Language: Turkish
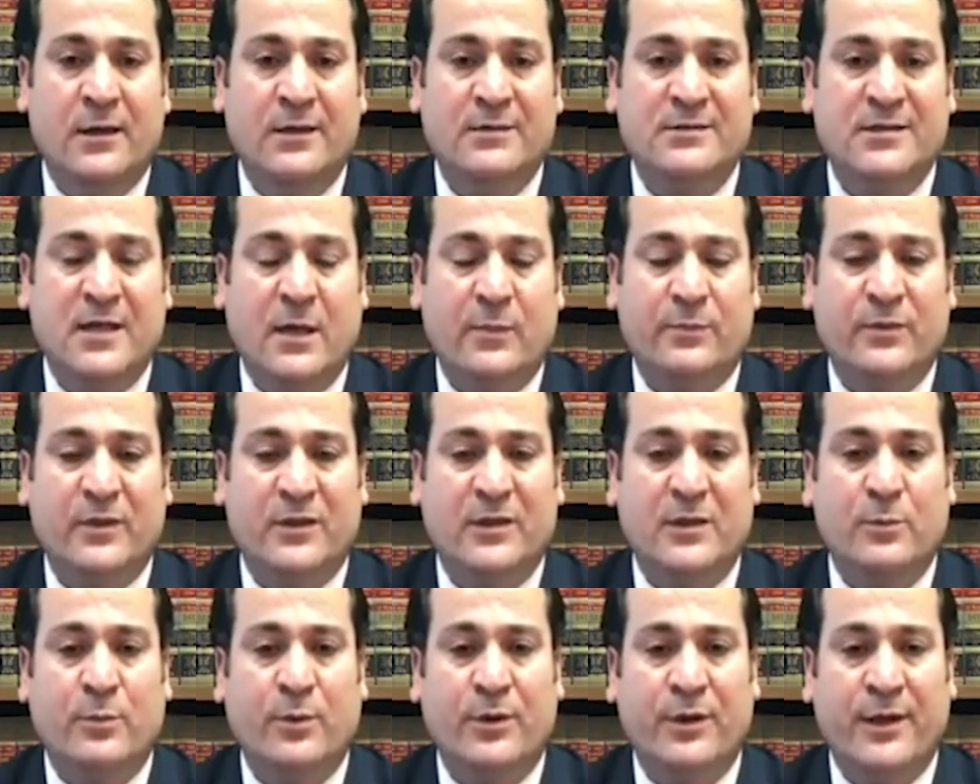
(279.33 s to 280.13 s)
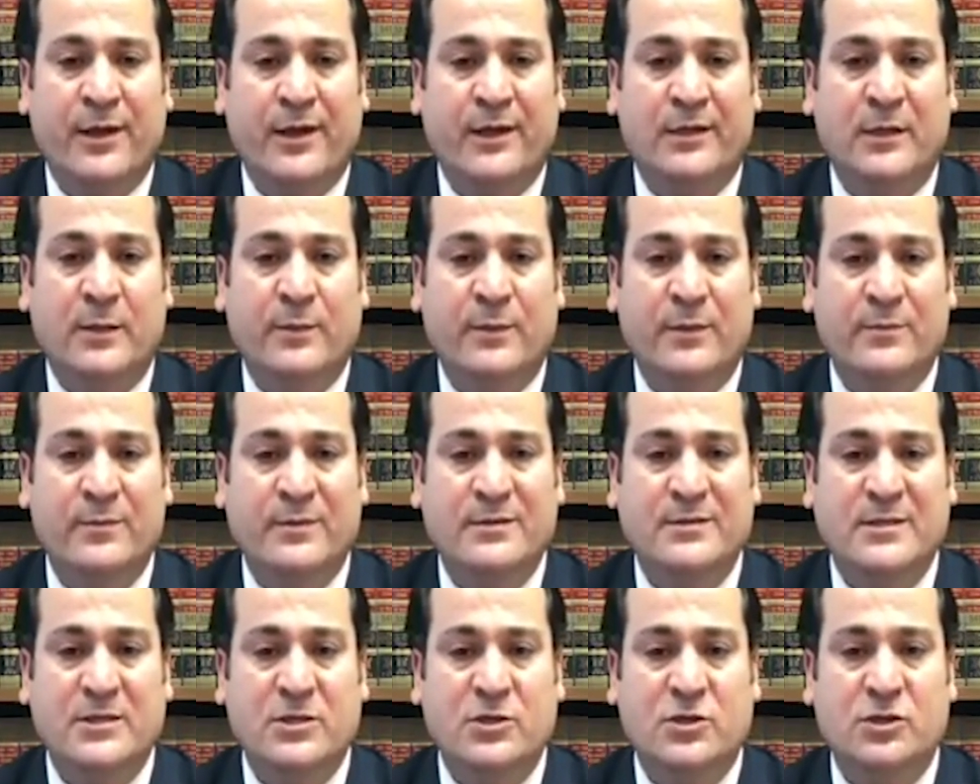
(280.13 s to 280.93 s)
hesaptaki parayı
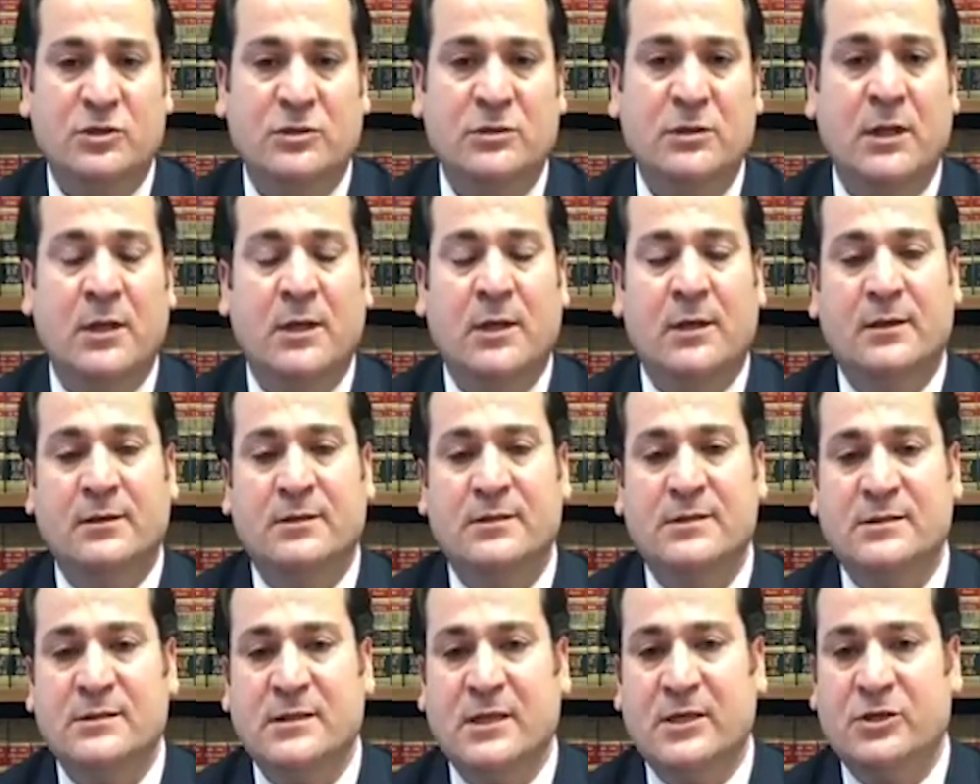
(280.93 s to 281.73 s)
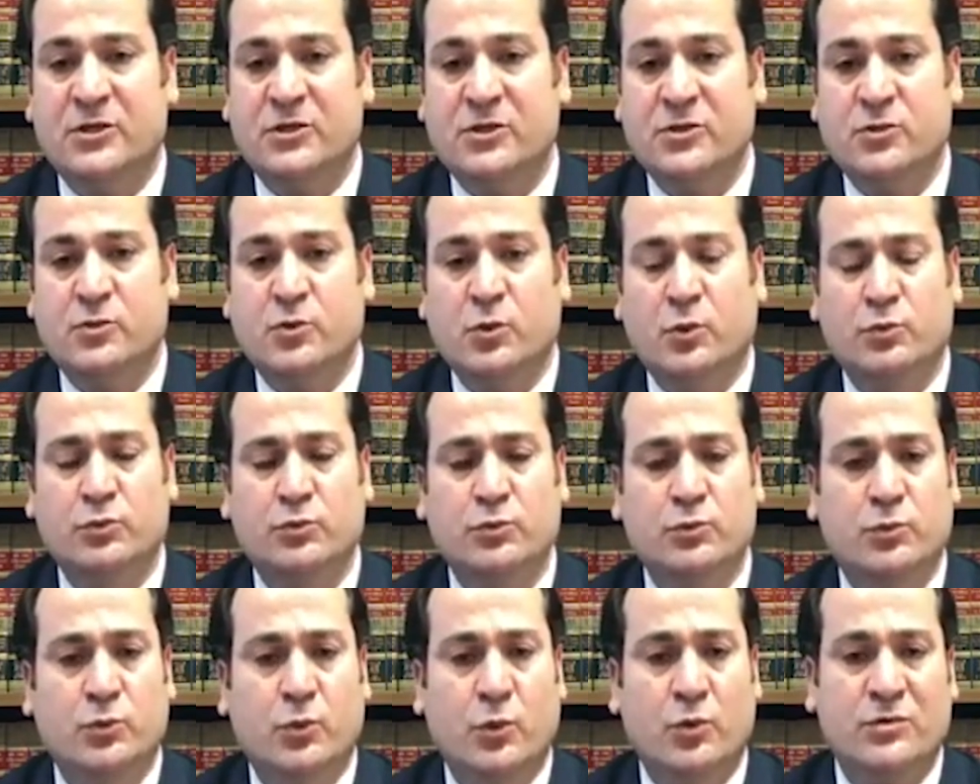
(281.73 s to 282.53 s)
alabilmesi için sizin eşiniz
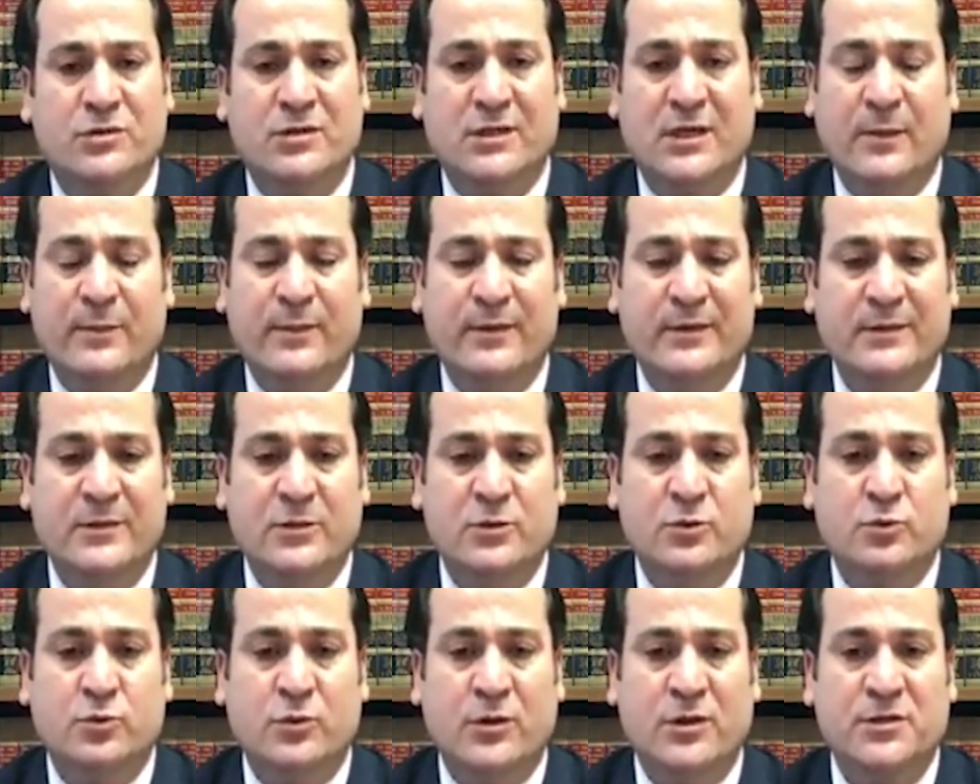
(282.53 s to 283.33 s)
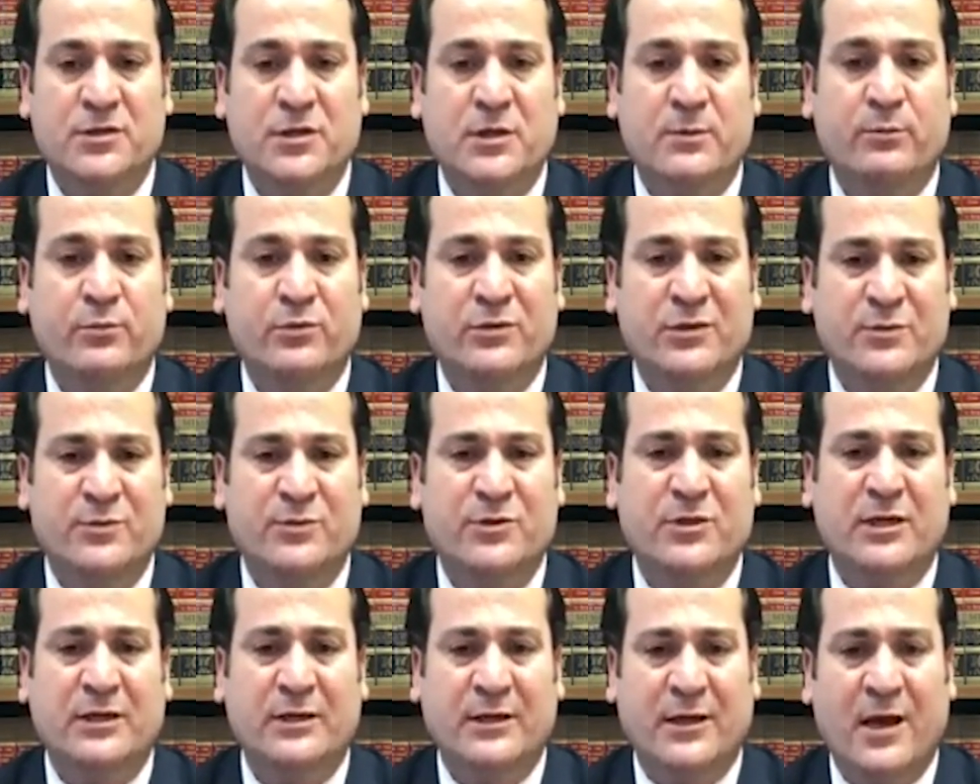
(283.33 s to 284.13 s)
olduğunu gösterebildiği sürece bu tip
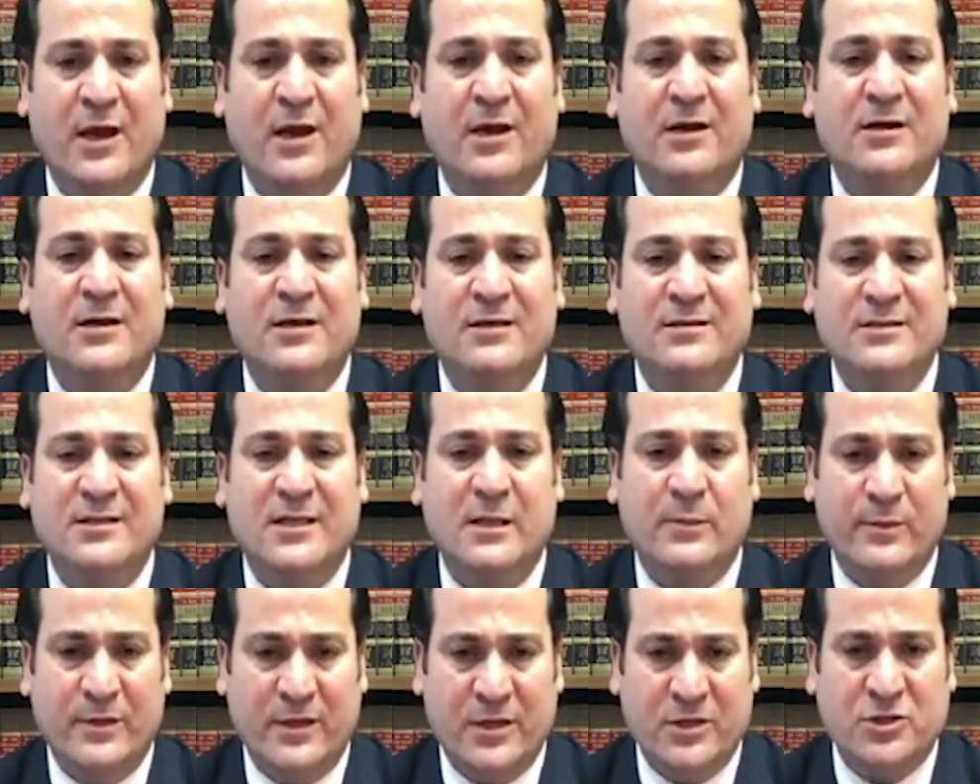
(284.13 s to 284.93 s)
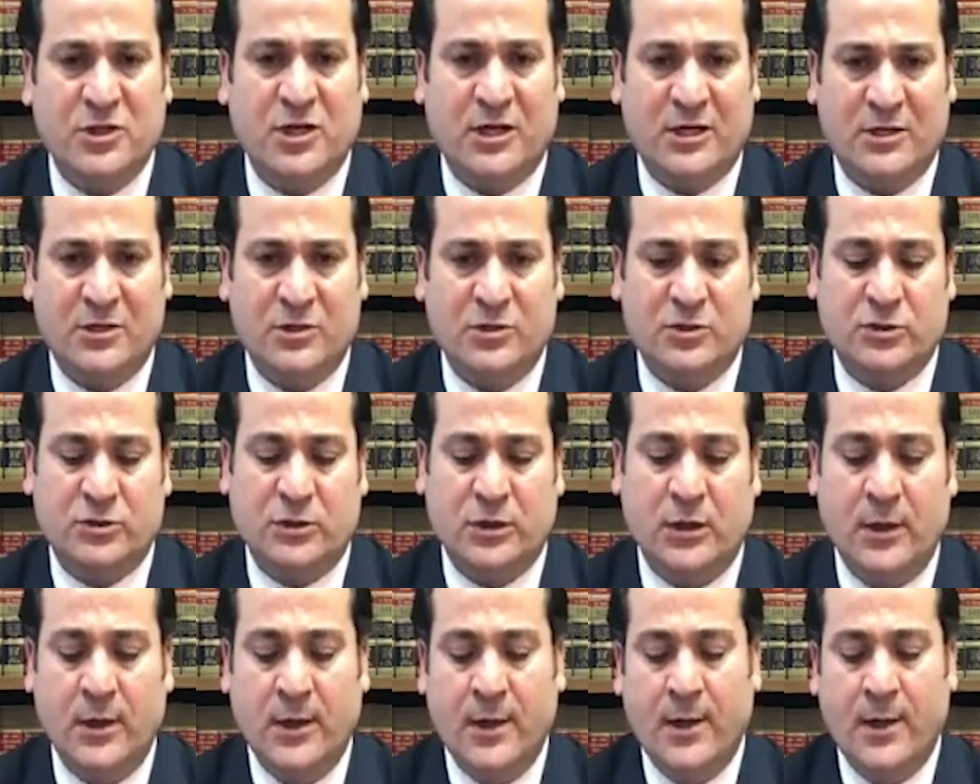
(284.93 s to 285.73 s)
şeylere hak kazanabilecek kişi.